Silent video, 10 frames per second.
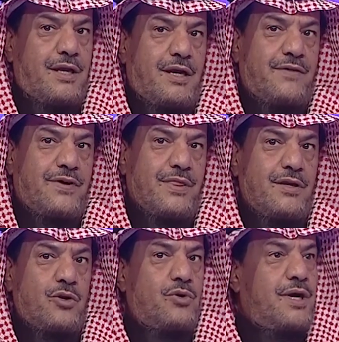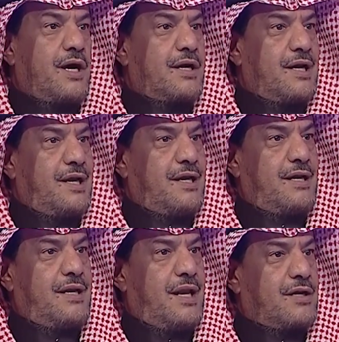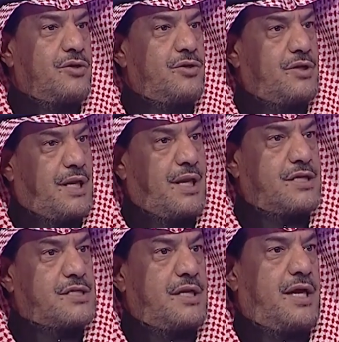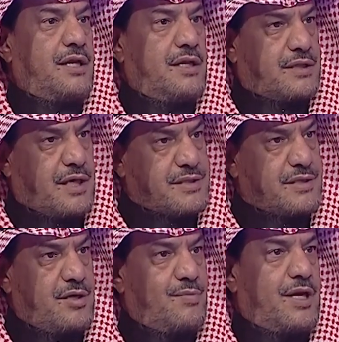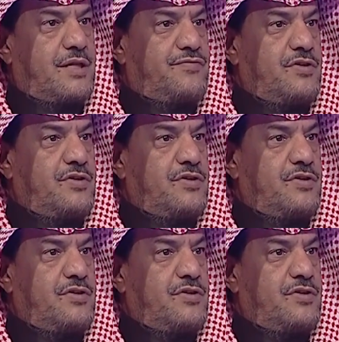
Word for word: انا افضل يكون اخر الليل لكن لاجل يعني تصل البلد